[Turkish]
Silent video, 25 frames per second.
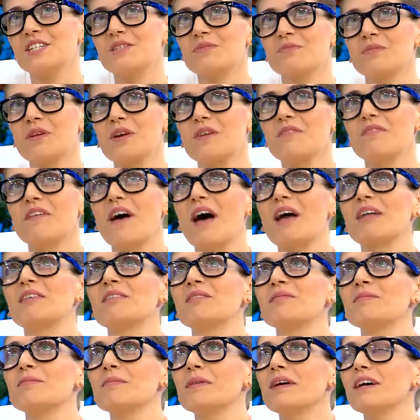Şimdi
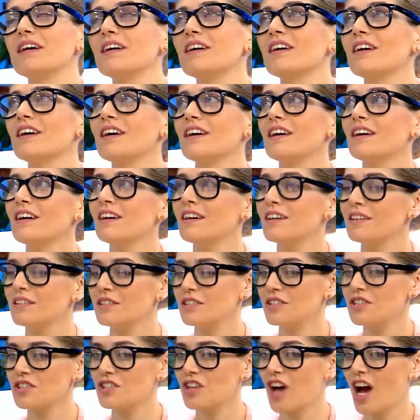efendim e,
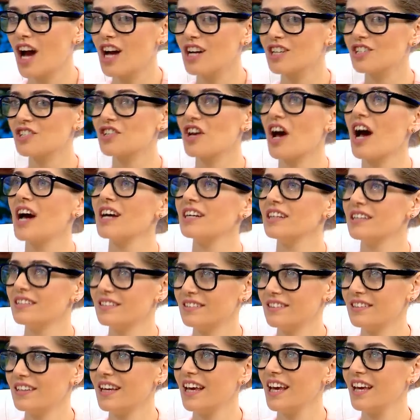şarj
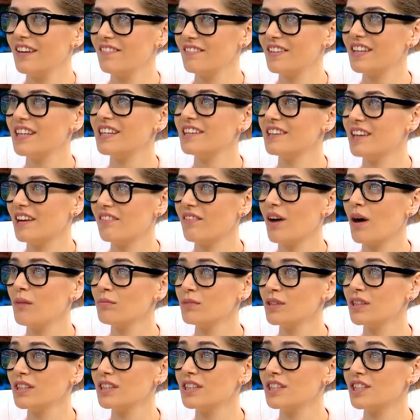aleti evliliğin
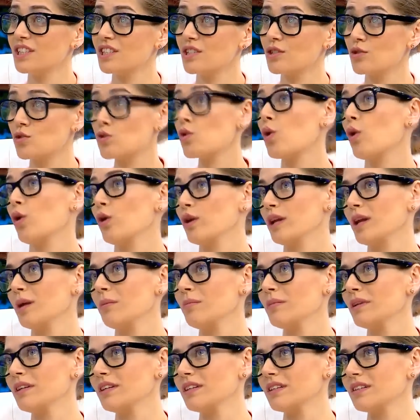devamlılığı için çok
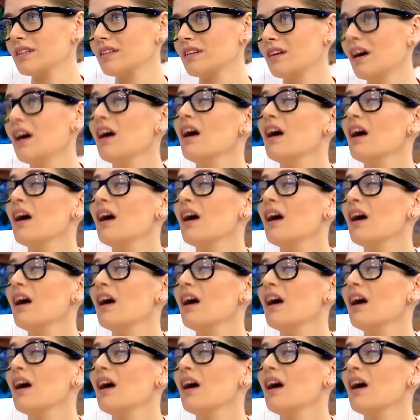önemlidir. Hı hı.